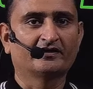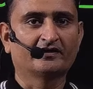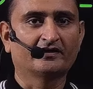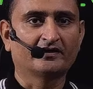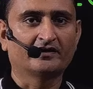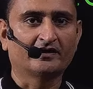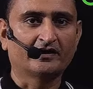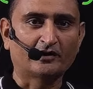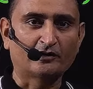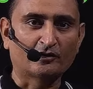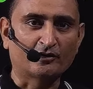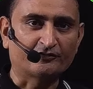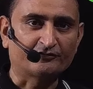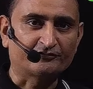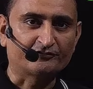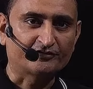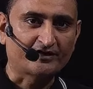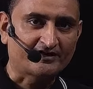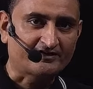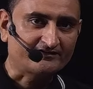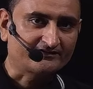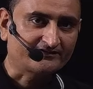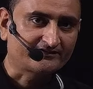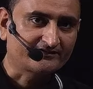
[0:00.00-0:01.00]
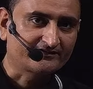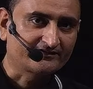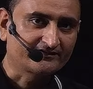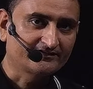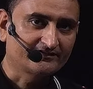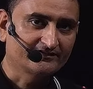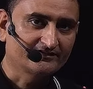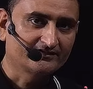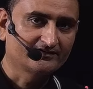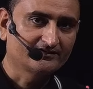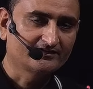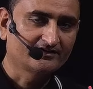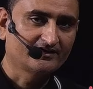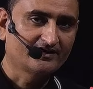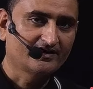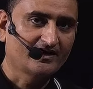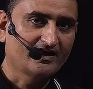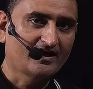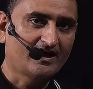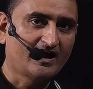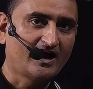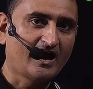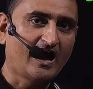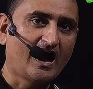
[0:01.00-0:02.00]
हेलो स्टूडेंट्स
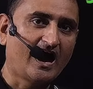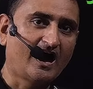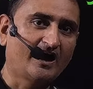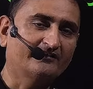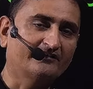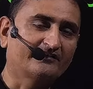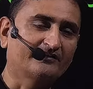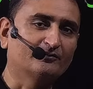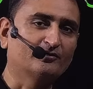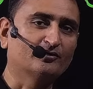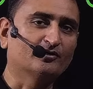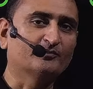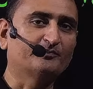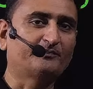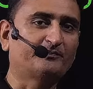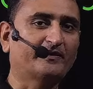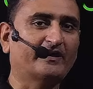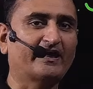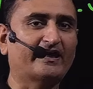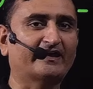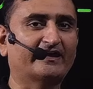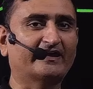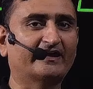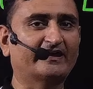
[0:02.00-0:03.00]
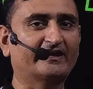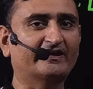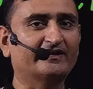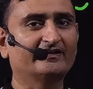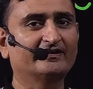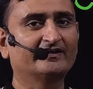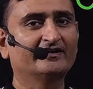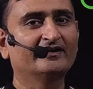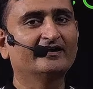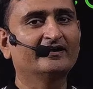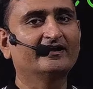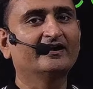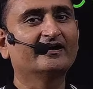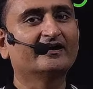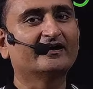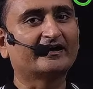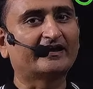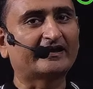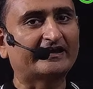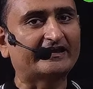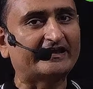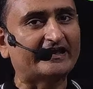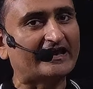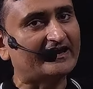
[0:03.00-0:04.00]
आज हम लोग पढ़ेंगे
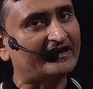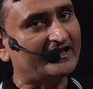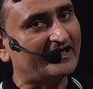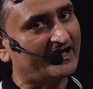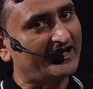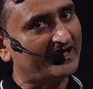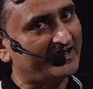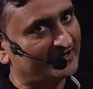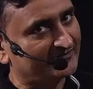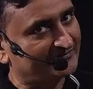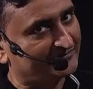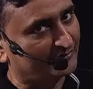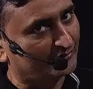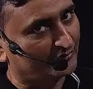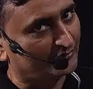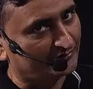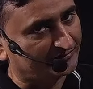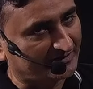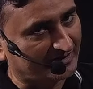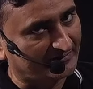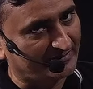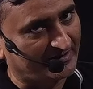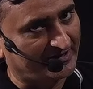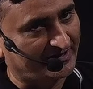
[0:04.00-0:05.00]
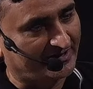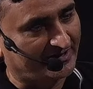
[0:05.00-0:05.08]
रियल एनथ रूट के बारे